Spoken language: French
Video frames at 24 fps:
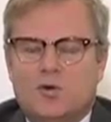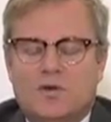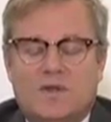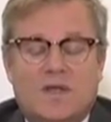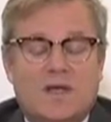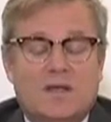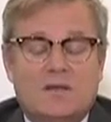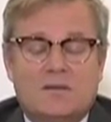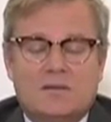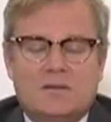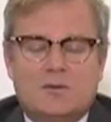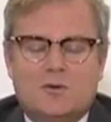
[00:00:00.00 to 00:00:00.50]
aux
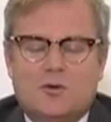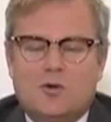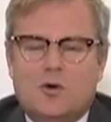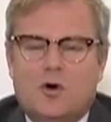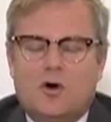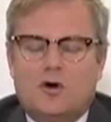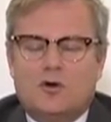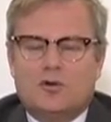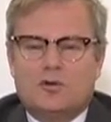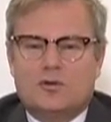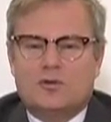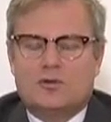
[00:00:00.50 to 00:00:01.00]
dettes
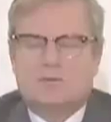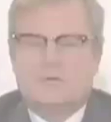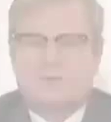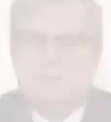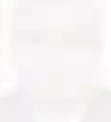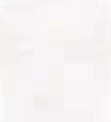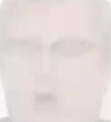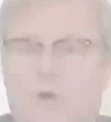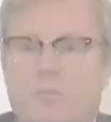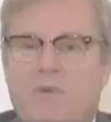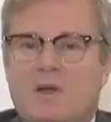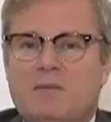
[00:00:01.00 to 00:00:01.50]
courantes.
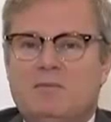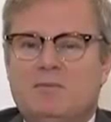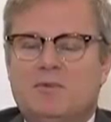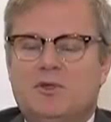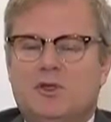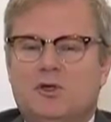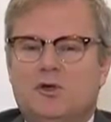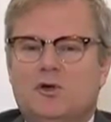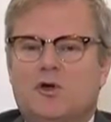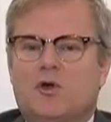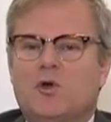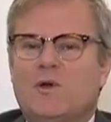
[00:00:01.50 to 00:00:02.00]
En même
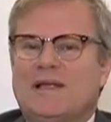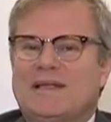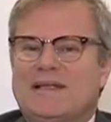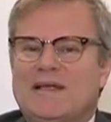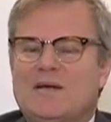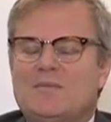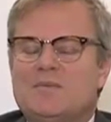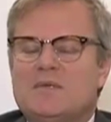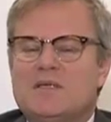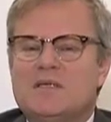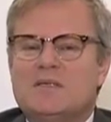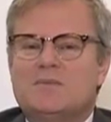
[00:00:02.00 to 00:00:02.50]
temps que
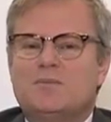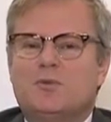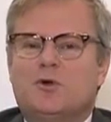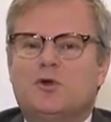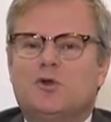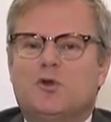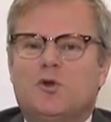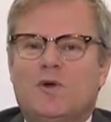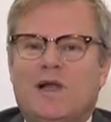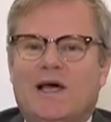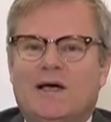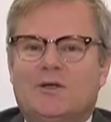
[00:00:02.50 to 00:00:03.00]

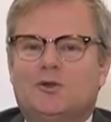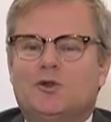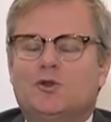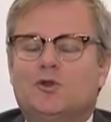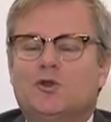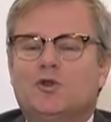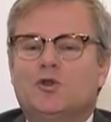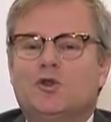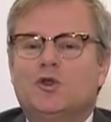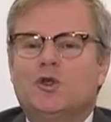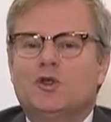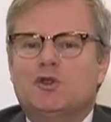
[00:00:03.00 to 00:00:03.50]
l'établissement de l'acte
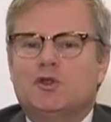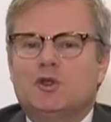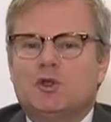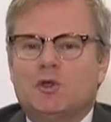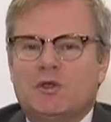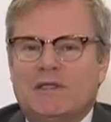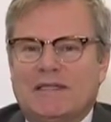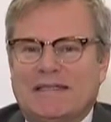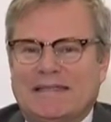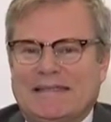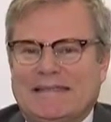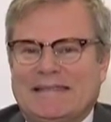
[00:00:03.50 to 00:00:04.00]
de
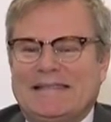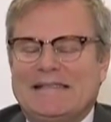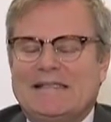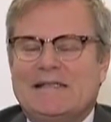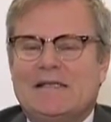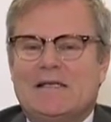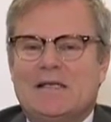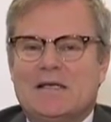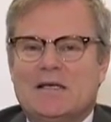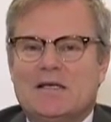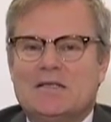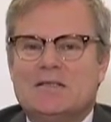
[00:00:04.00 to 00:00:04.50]
notoriété
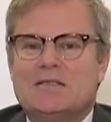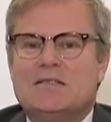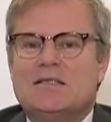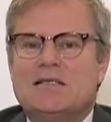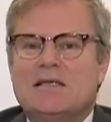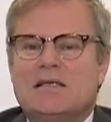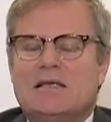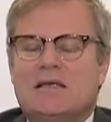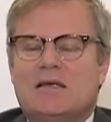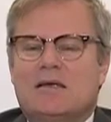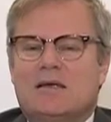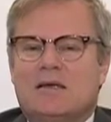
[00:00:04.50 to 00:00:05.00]
qui
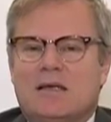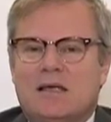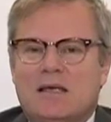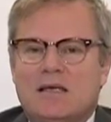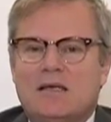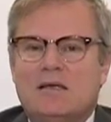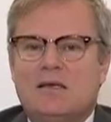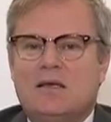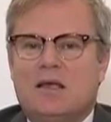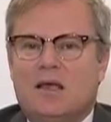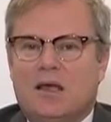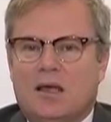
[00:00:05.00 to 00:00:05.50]
indique
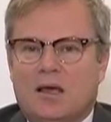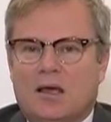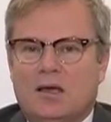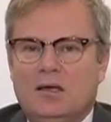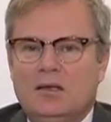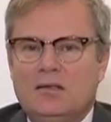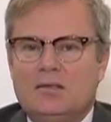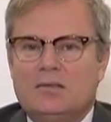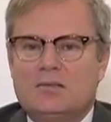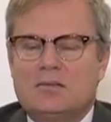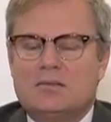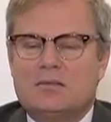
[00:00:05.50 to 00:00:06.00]
qui
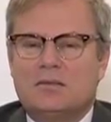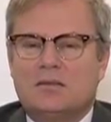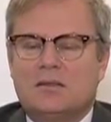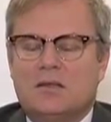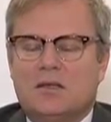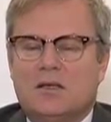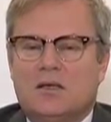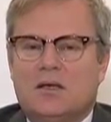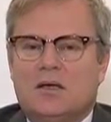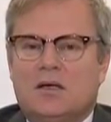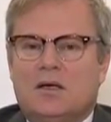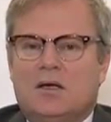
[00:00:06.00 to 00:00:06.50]
hérite,
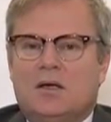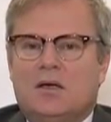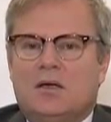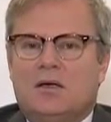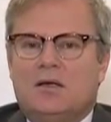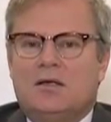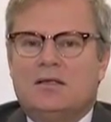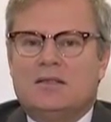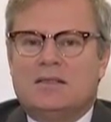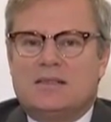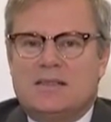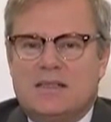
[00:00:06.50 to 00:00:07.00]

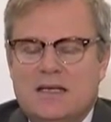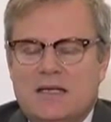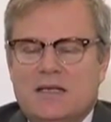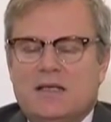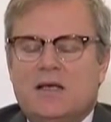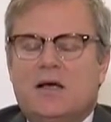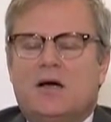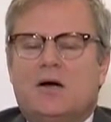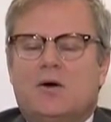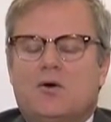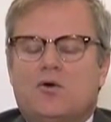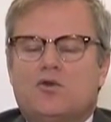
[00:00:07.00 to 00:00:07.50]
s'il
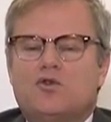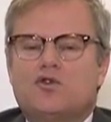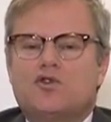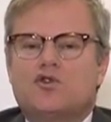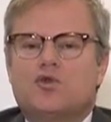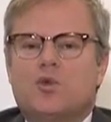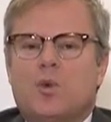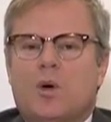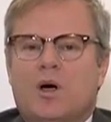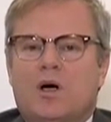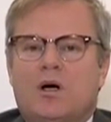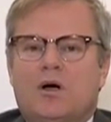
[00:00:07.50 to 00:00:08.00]
y a un
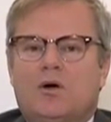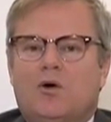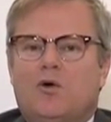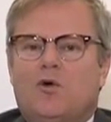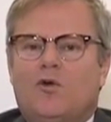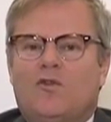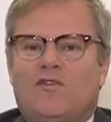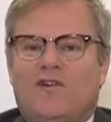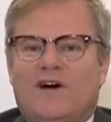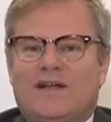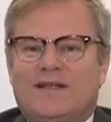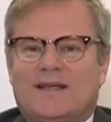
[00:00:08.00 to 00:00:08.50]
conjoint,
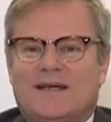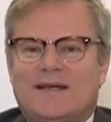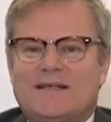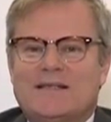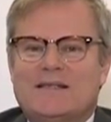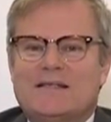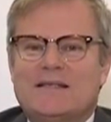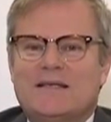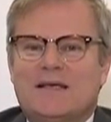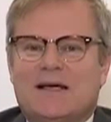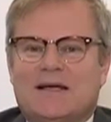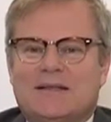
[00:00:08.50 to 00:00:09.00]
on va
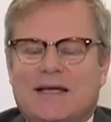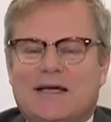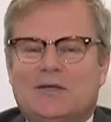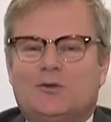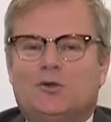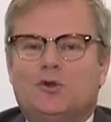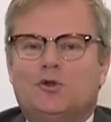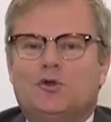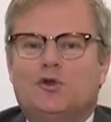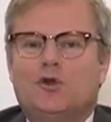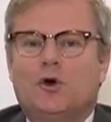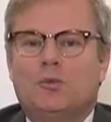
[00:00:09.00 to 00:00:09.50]
dresser un
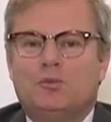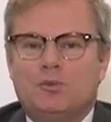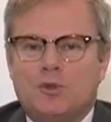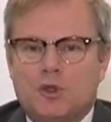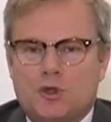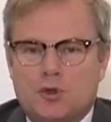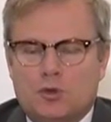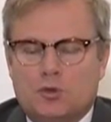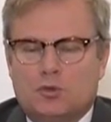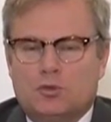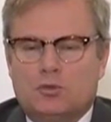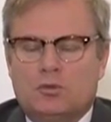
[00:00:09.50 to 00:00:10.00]
acte
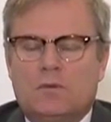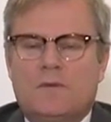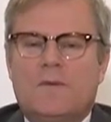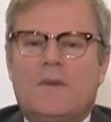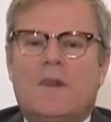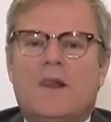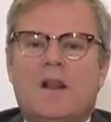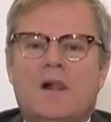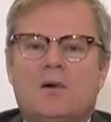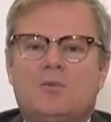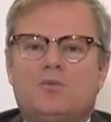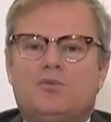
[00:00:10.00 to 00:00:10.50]
d'option,
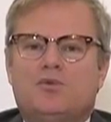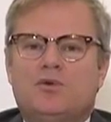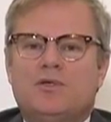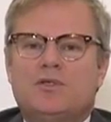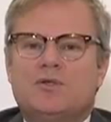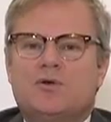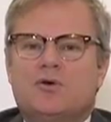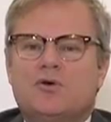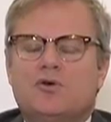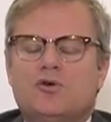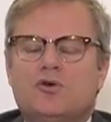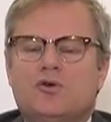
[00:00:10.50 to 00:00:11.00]

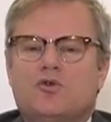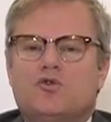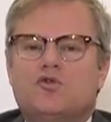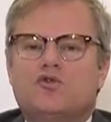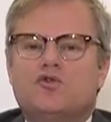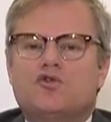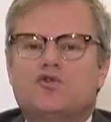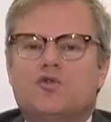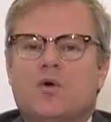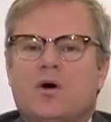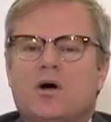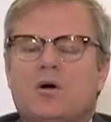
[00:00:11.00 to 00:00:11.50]
puisque le
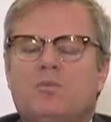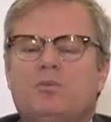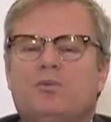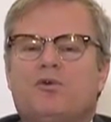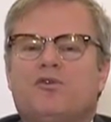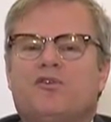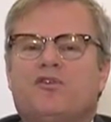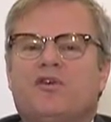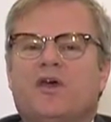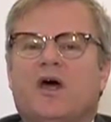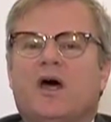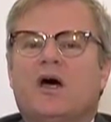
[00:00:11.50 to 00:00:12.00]
conjoint
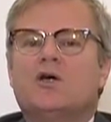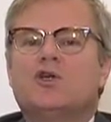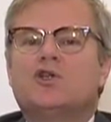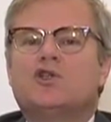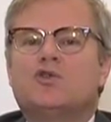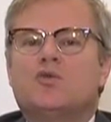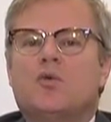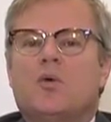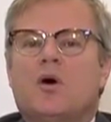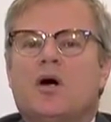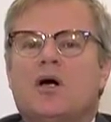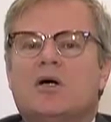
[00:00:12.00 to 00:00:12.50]
peut faire un
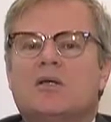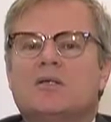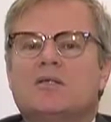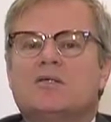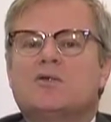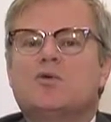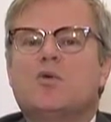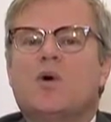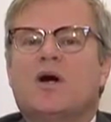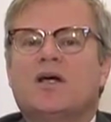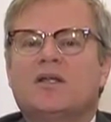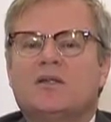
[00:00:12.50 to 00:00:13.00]
choix
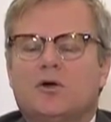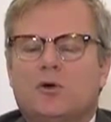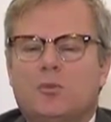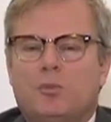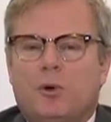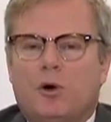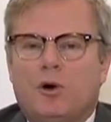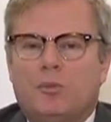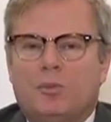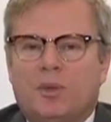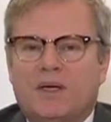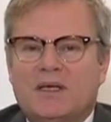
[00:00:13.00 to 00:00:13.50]
soit en
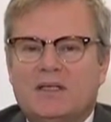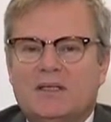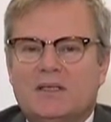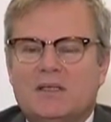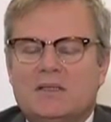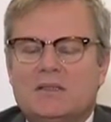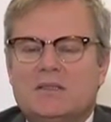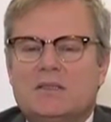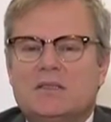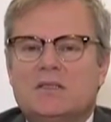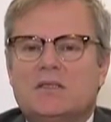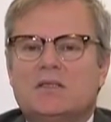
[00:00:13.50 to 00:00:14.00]

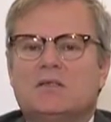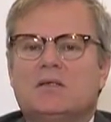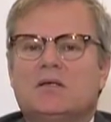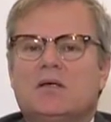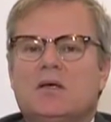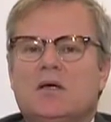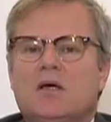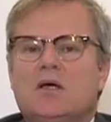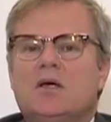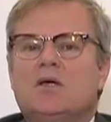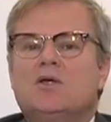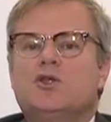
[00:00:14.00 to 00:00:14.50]
propriété,
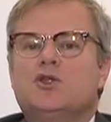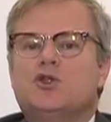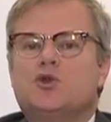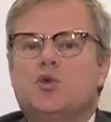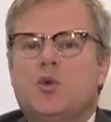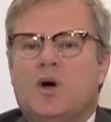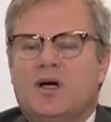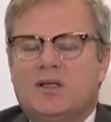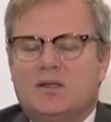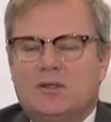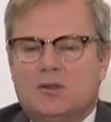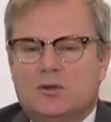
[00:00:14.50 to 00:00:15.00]

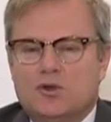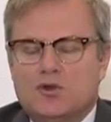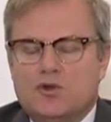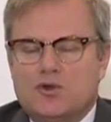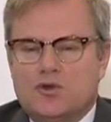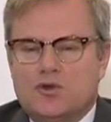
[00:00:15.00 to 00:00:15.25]
soit en